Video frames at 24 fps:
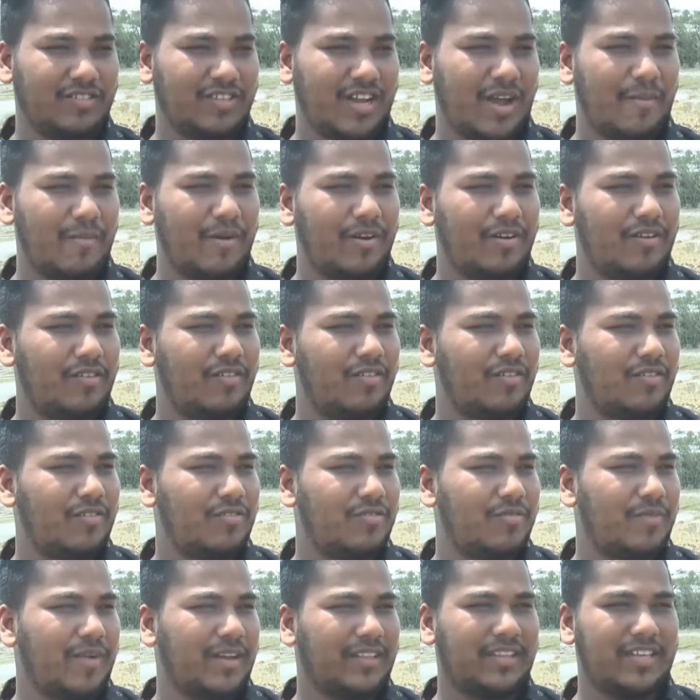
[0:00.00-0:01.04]
সামান্য
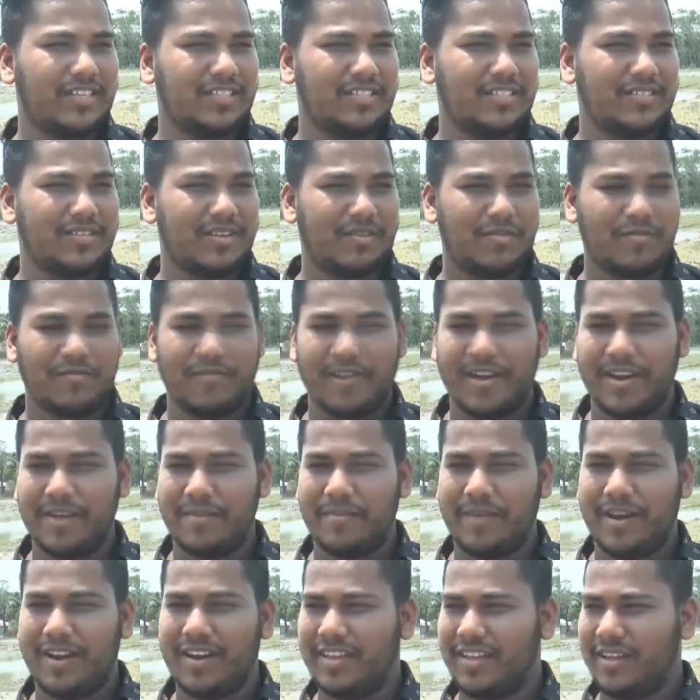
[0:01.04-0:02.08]
একটু বাতাস একটু পানি
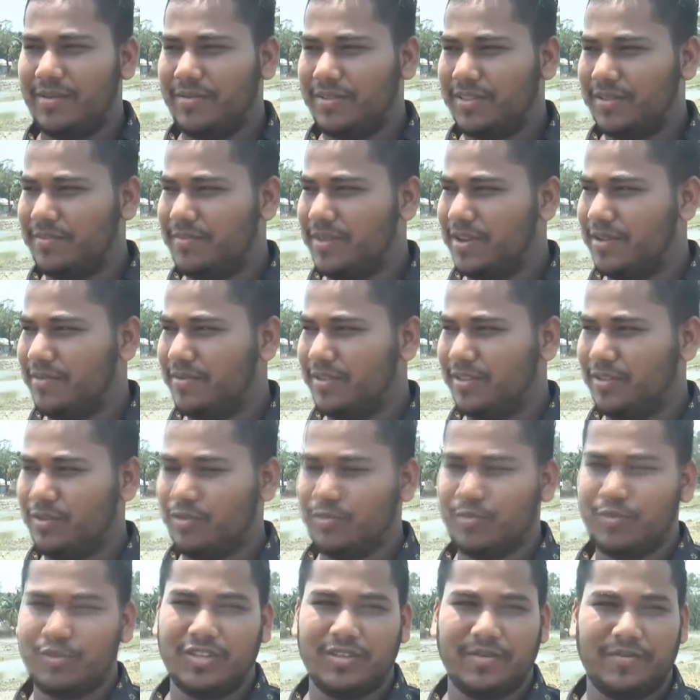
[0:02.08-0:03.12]
বাড়লেই আমাদের বেরিবাদের
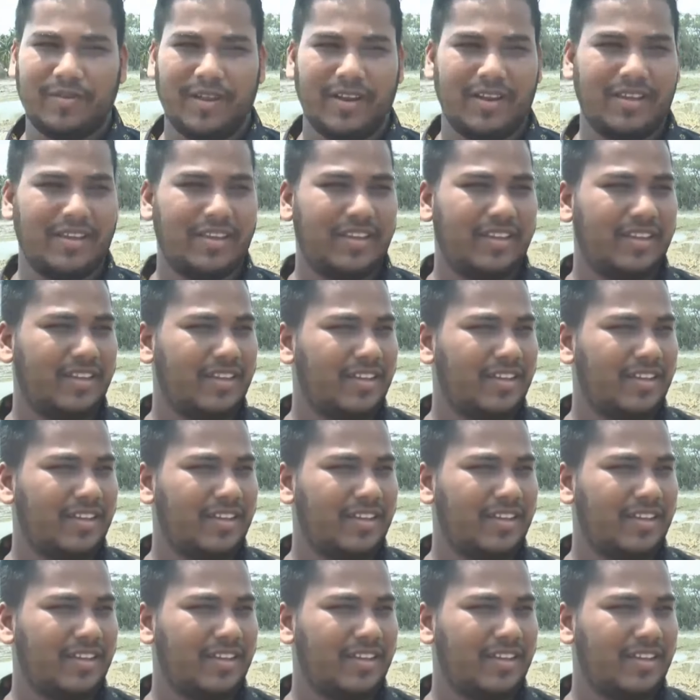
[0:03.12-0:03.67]
উপর দিয়ে পানি